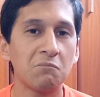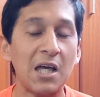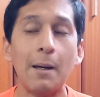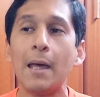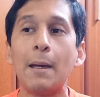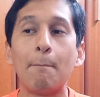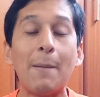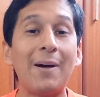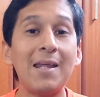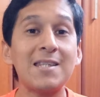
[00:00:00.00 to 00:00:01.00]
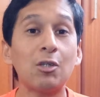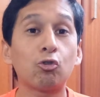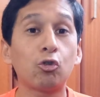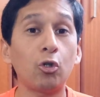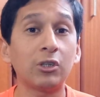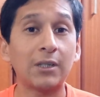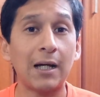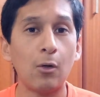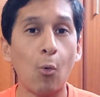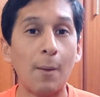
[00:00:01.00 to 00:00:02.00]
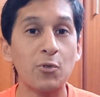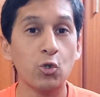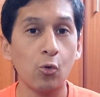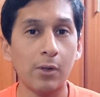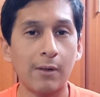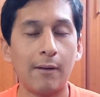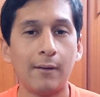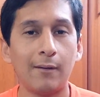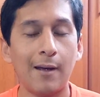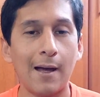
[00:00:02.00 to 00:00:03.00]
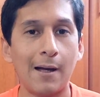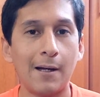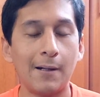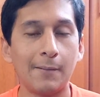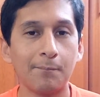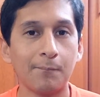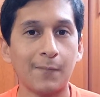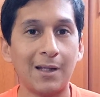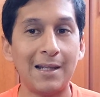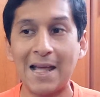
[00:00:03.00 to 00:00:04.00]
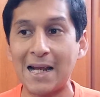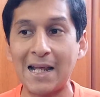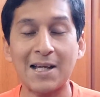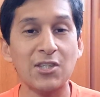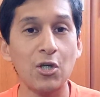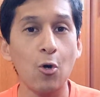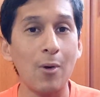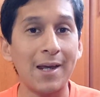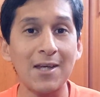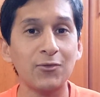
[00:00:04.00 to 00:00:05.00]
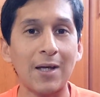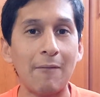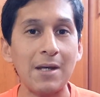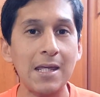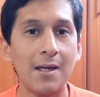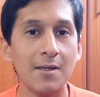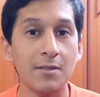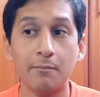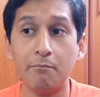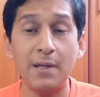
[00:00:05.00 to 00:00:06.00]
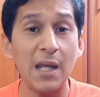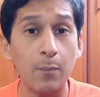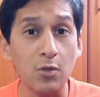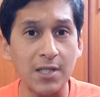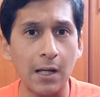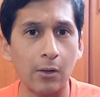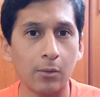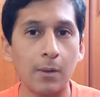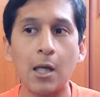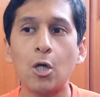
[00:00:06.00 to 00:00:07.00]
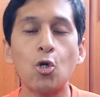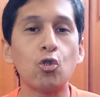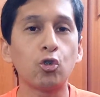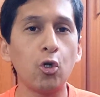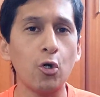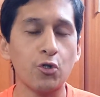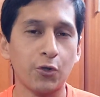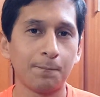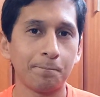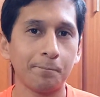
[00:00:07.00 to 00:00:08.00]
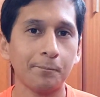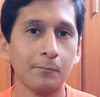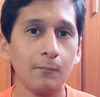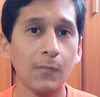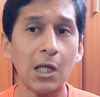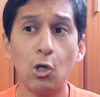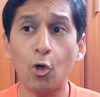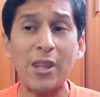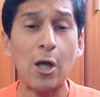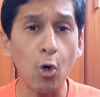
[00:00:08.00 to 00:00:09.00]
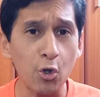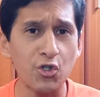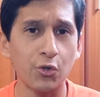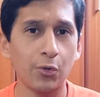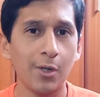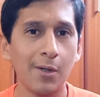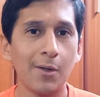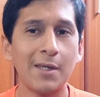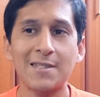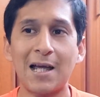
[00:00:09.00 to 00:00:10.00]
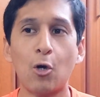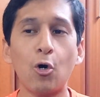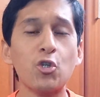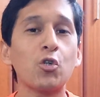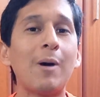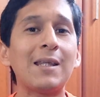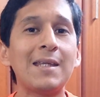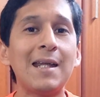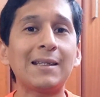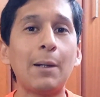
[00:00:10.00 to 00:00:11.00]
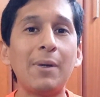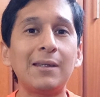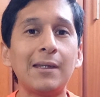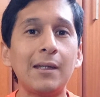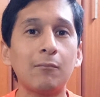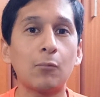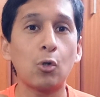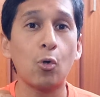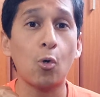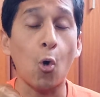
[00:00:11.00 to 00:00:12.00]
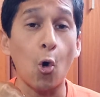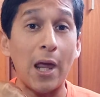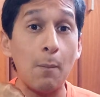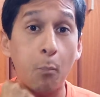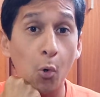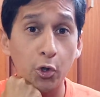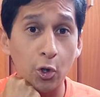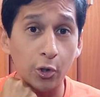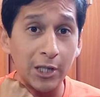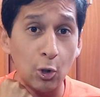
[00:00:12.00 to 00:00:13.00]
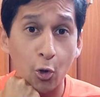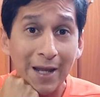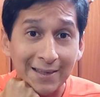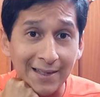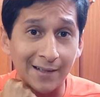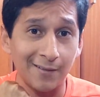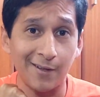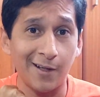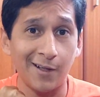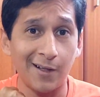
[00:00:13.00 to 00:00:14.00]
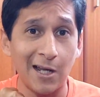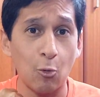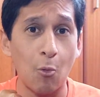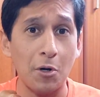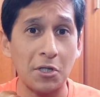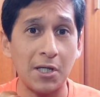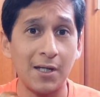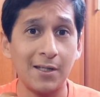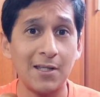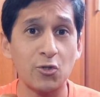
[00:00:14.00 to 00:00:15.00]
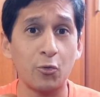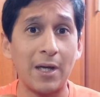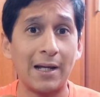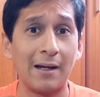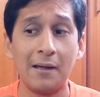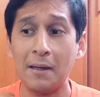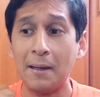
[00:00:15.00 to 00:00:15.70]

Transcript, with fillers: O sea, me parece tonta o absurda la, la reacción o el gesto de Cabanías. Bien expulsado. Dos, lo de Corso. O sea, Corso va directamente con el puño y lo conecta al jugador de, de Suyana.